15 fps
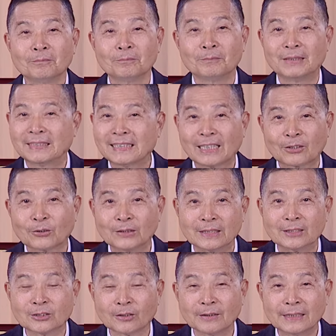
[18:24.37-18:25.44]
比赛过
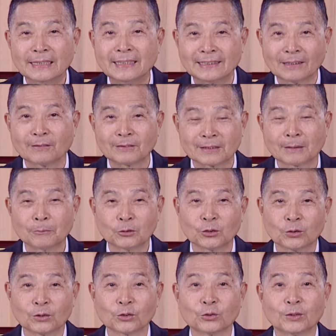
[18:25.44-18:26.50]
程中遇到了什么
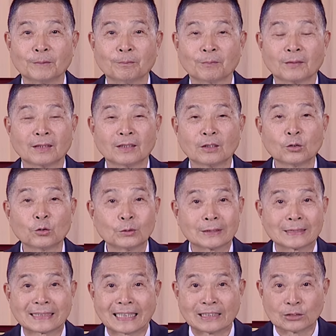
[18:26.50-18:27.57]
种人，他都
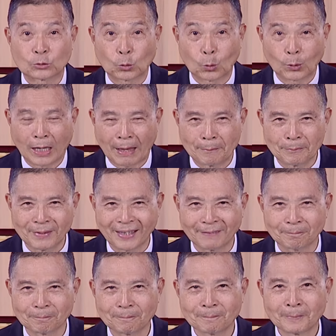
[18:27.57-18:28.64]
在所难免，
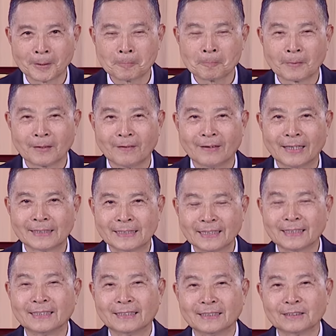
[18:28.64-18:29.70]
啊，尽
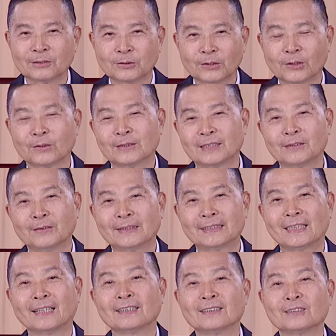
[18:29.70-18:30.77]
可能如果有机会
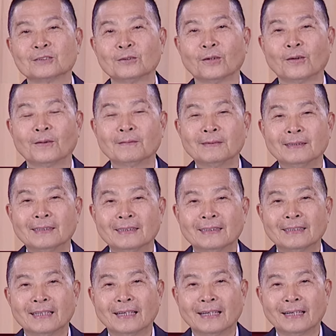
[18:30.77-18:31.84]
下课之后。
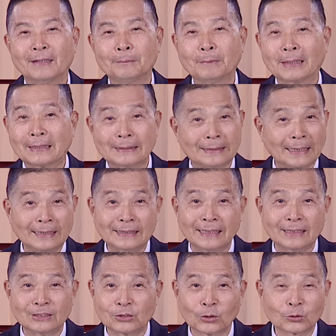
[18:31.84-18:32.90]
啊，买个甜
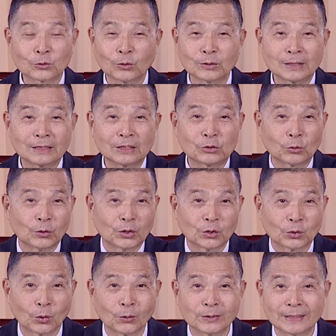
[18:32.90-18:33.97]
点送送，这是所有的
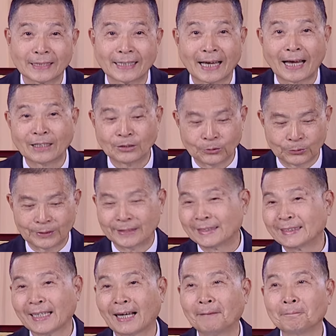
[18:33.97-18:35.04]
同学安抚一
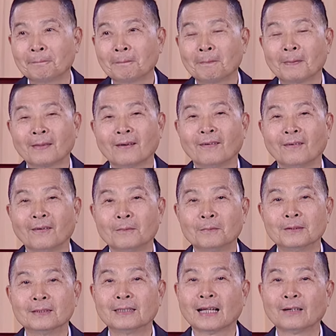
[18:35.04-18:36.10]
下。好，我
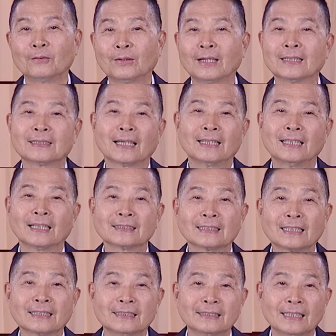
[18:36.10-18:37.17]
们来回来才两
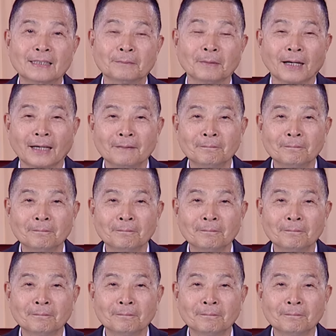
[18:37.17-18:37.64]
三个月嘛，